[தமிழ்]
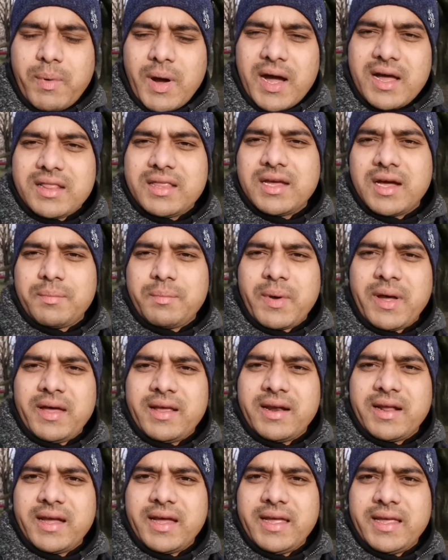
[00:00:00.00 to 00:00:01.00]
பாதுகாப்பாக
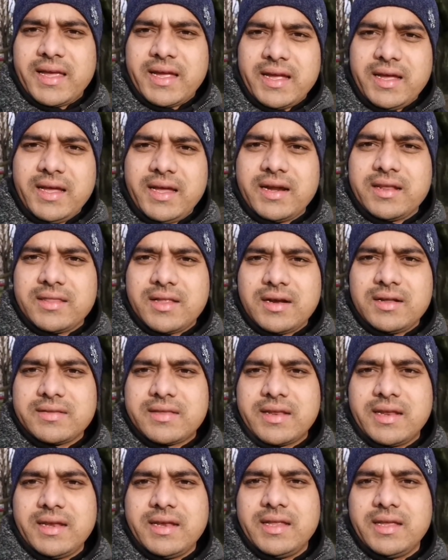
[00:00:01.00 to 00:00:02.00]
இருங்க எங்கே இருந்தாலும்
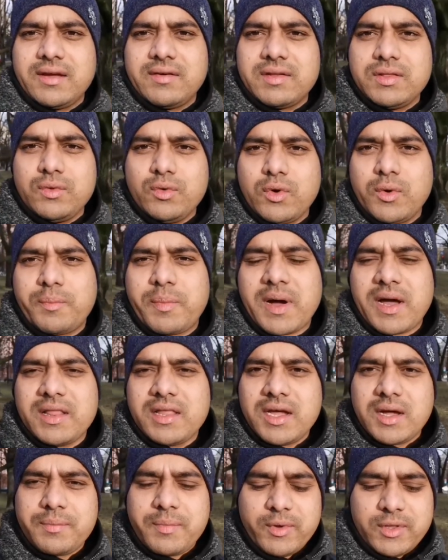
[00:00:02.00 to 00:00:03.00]
சரி நீங்கள் வந்து உங்கள்
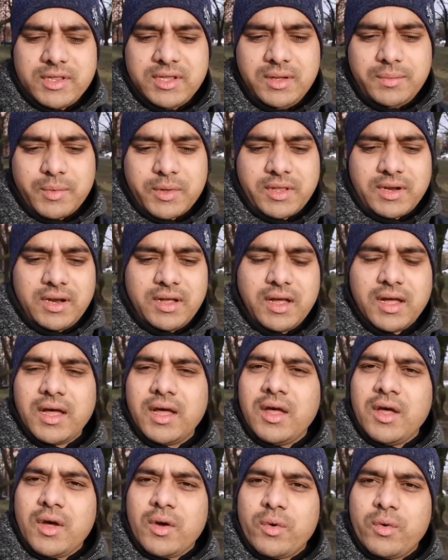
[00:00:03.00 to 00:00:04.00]
பாதுகாப்பை வந்து முதல்ல
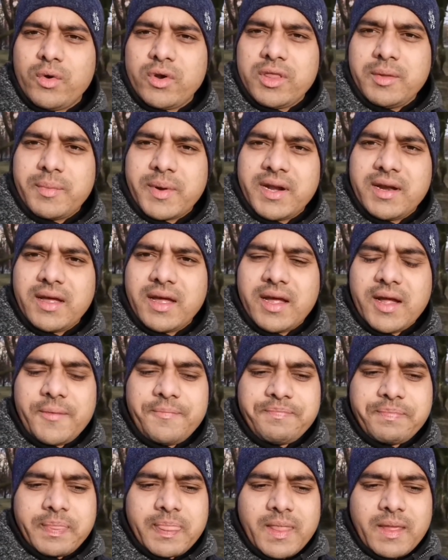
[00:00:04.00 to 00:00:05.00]
உறுதி பண்ணுங்கள்